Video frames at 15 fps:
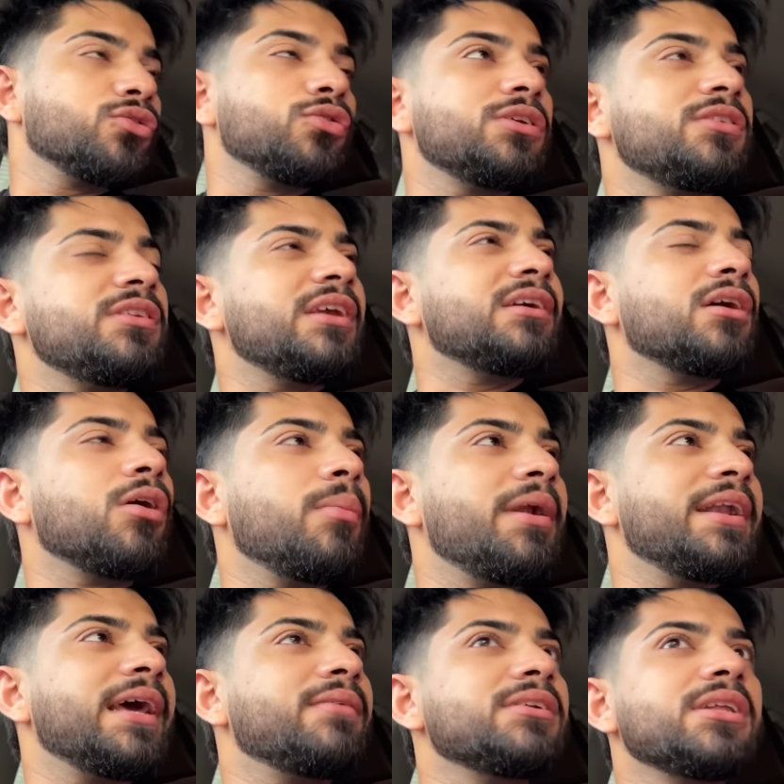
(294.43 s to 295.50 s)
तो किसी एक का
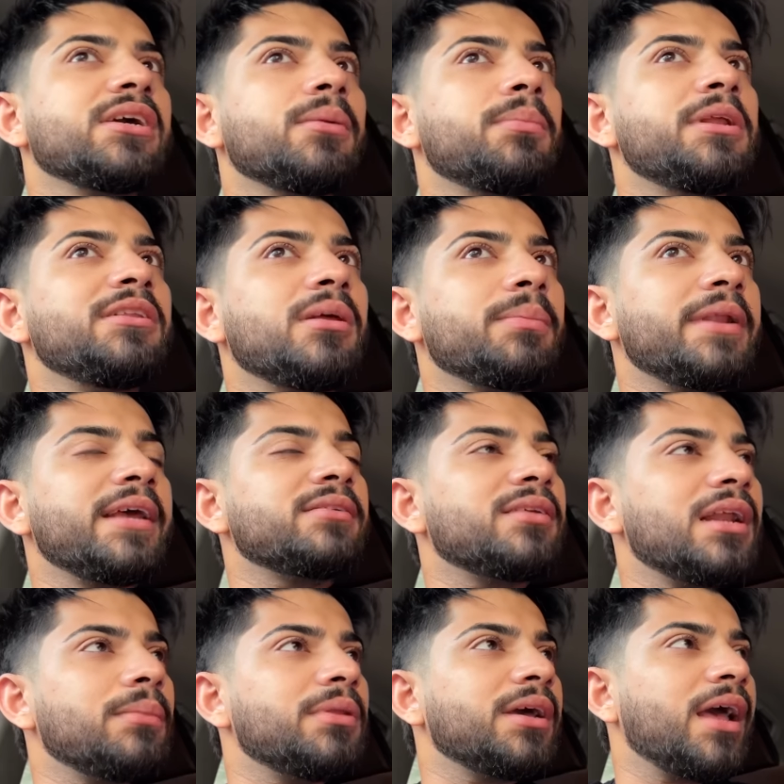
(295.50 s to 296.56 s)
कमेंट आया हुआ था कि प्लीज़ अपना
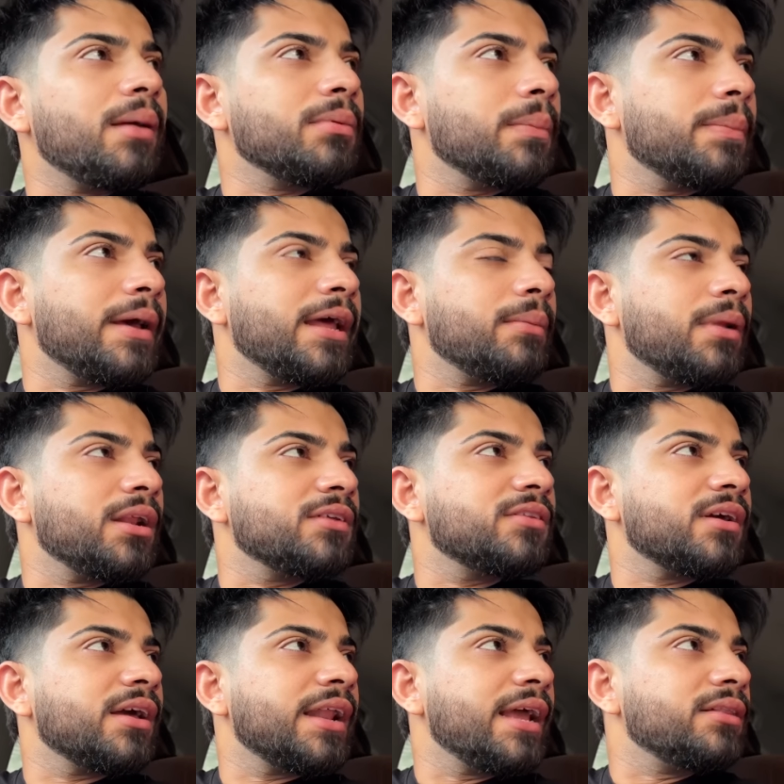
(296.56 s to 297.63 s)
एक्सरे आप दिखाएं आपके पैर में हल्का सा
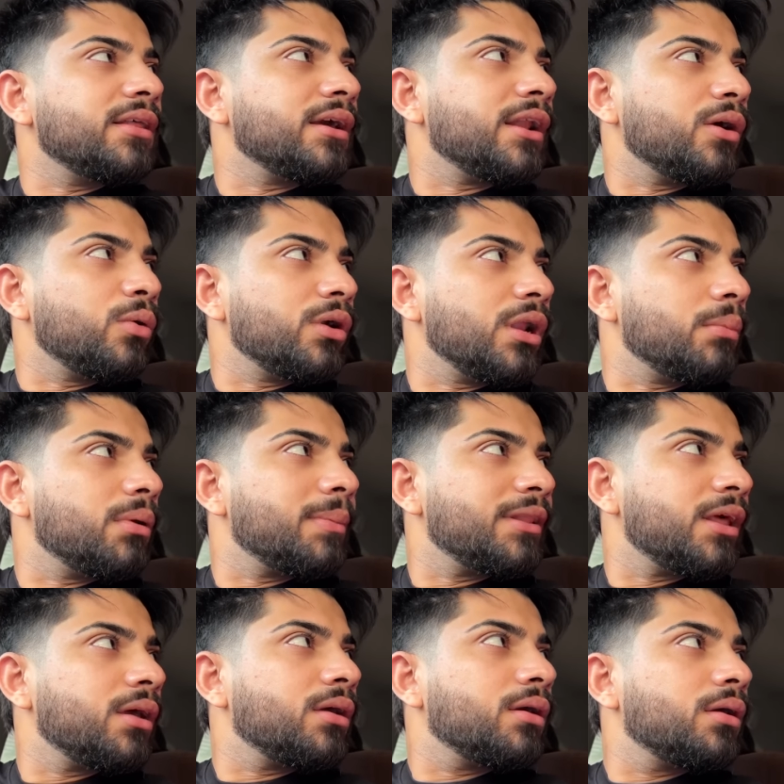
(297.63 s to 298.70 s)
क्रैक दिख रहा है घुटने में पता
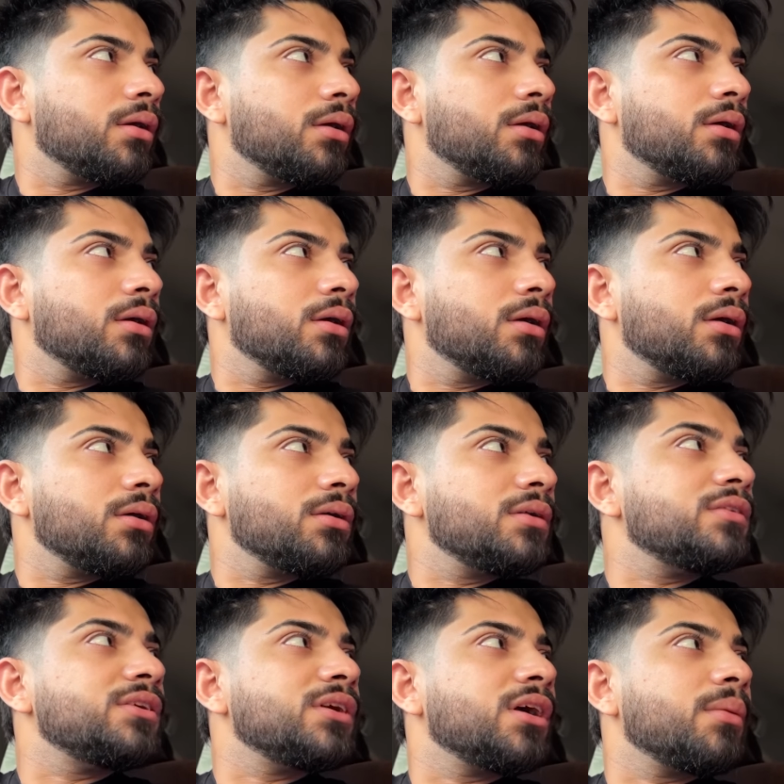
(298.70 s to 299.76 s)
है
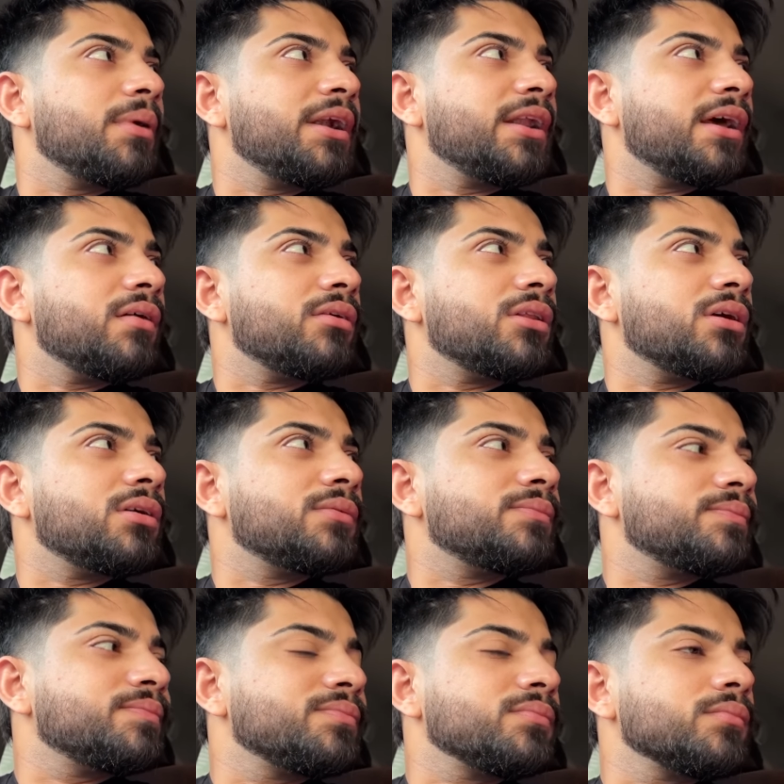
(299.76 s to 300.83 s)
किसी का कमेंट आया हुआ
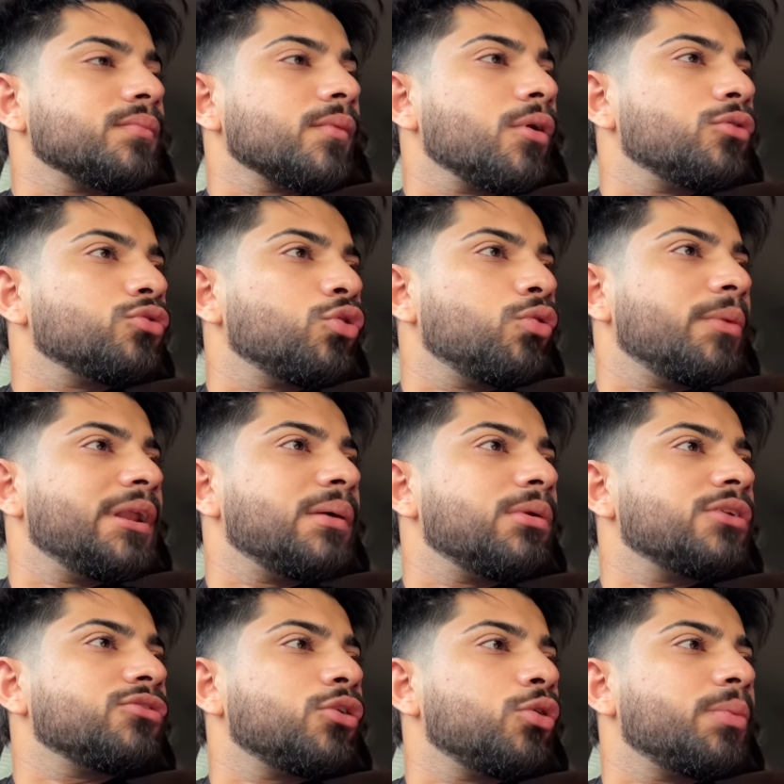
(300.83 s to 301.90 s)
था तो मैंने बोला
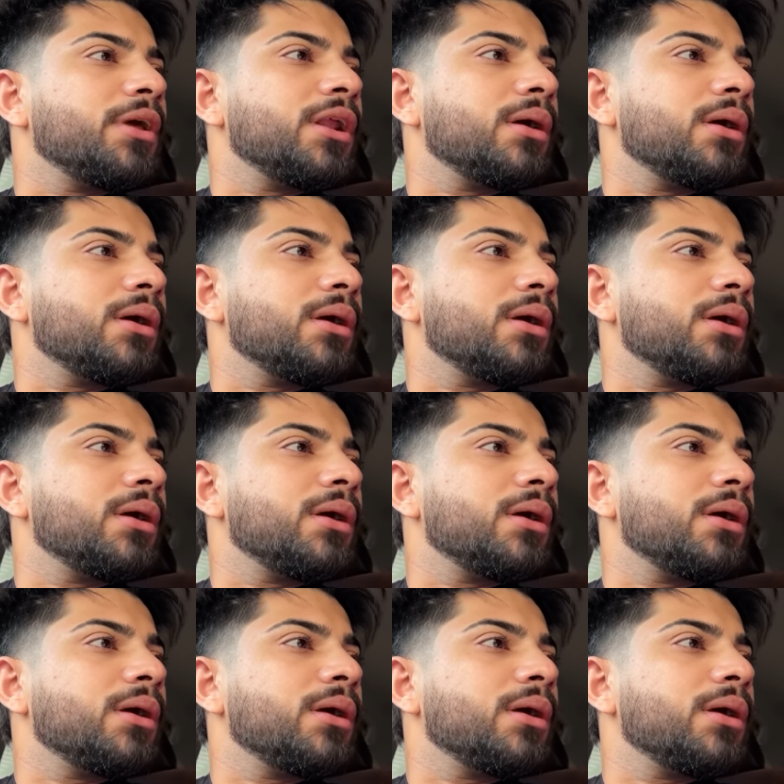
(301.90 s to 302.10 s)
चलो फिर